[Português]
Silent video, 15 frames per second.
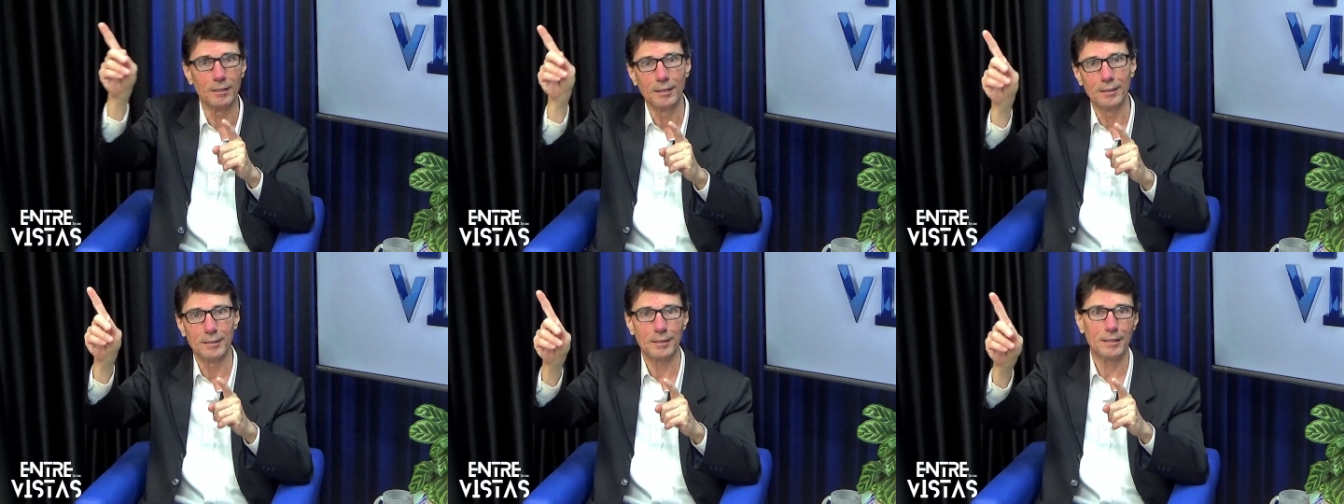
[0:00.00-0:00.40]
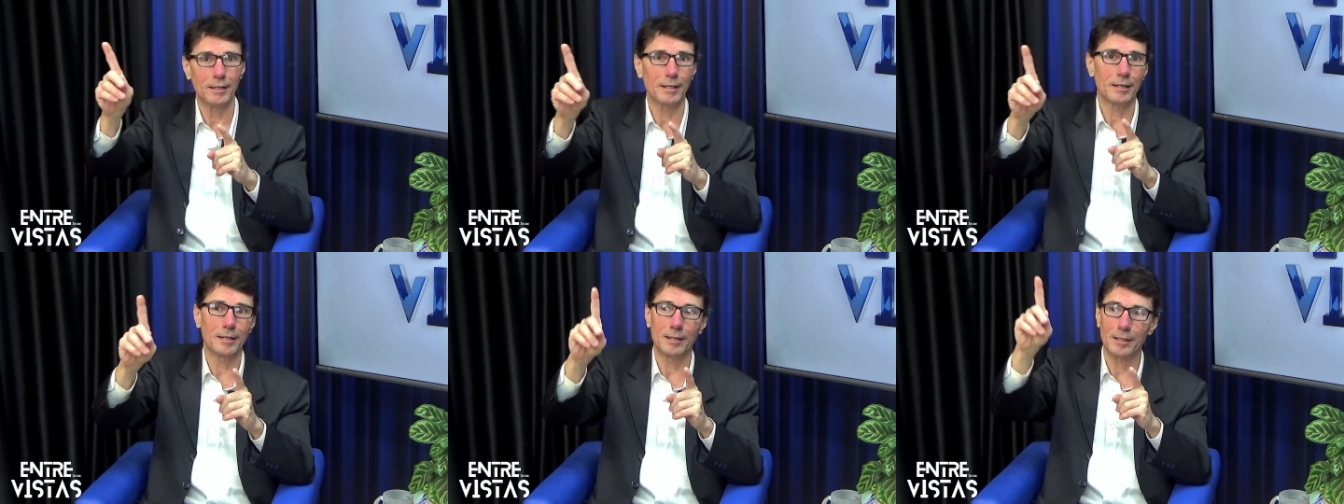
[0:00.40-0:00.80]
eh,
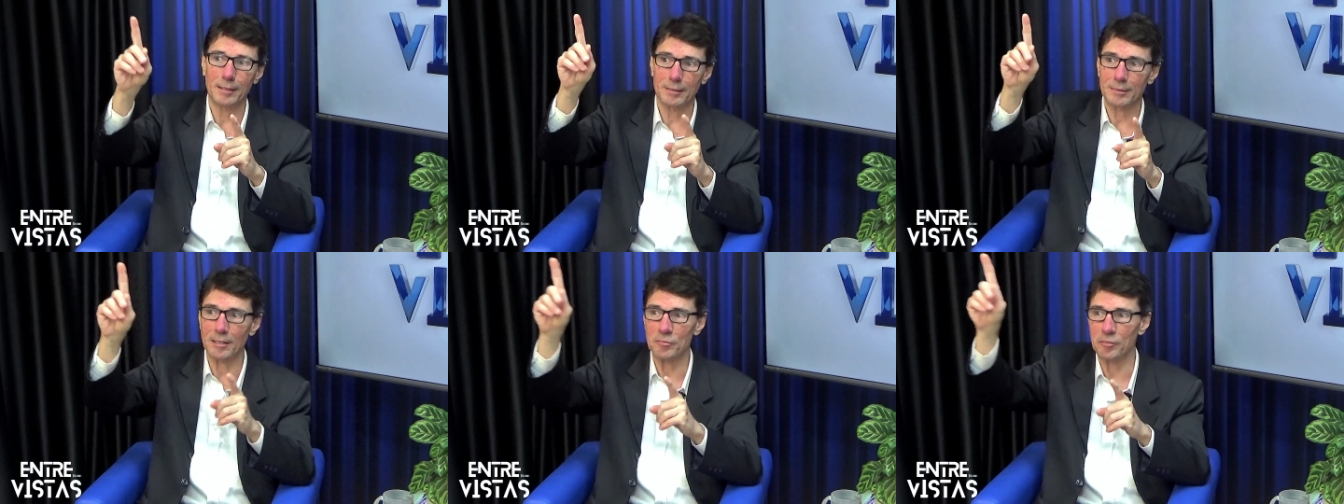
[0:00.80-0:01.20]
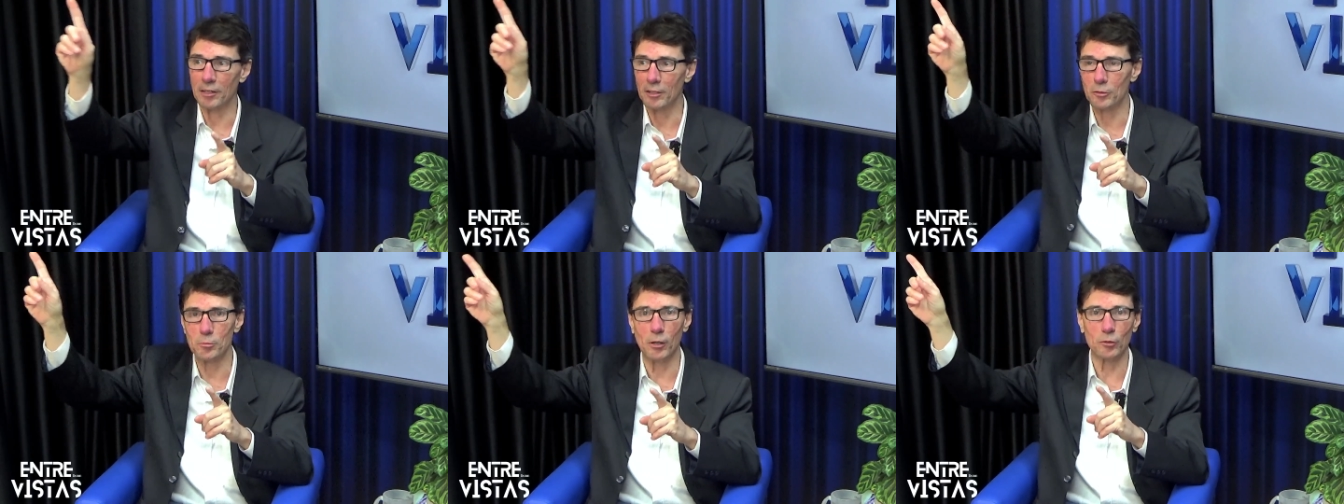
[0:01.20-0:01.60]
ah, é,
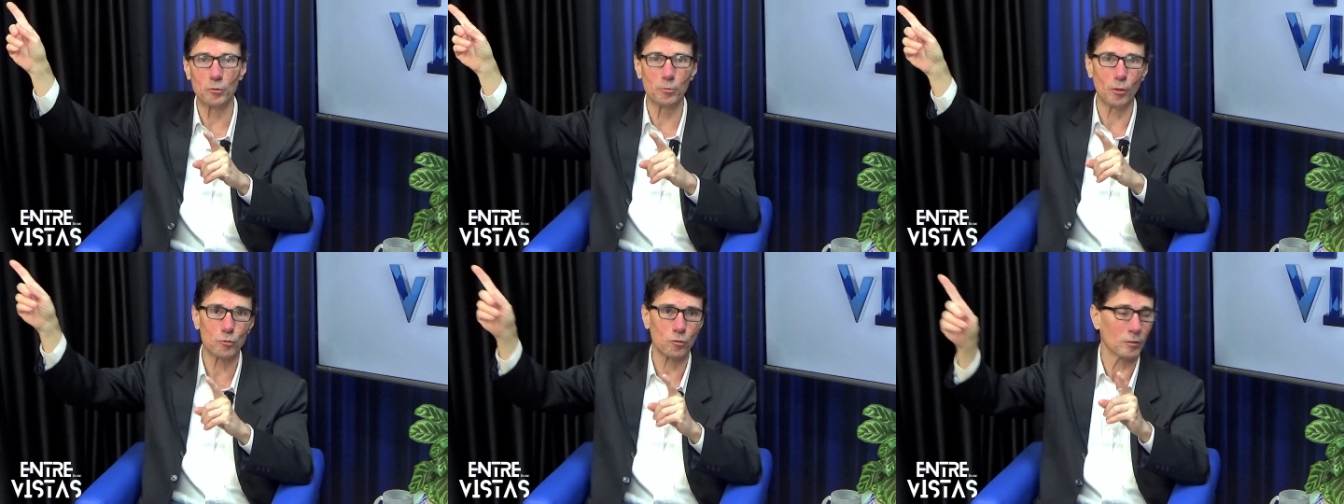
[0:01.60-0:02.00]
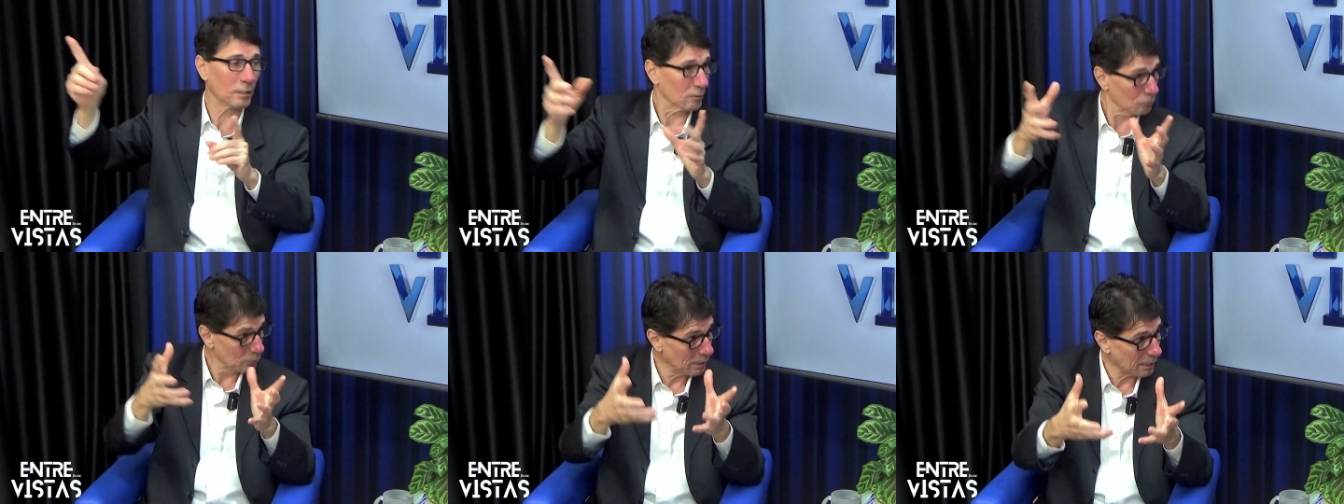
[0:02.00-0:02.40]
falando mal do Bolsonaro.
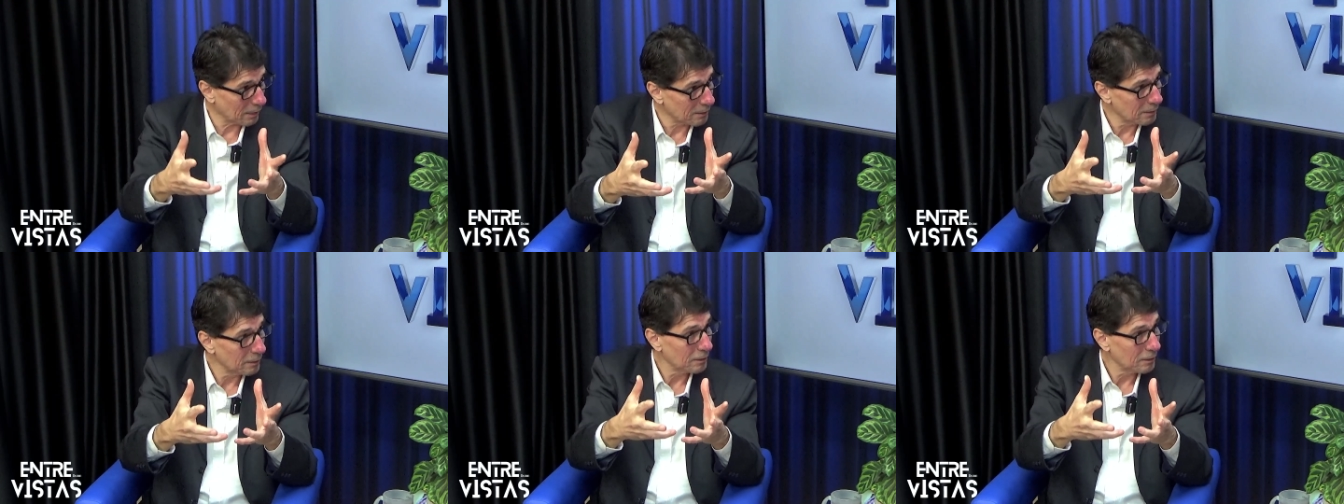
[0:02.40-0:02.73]
Não é.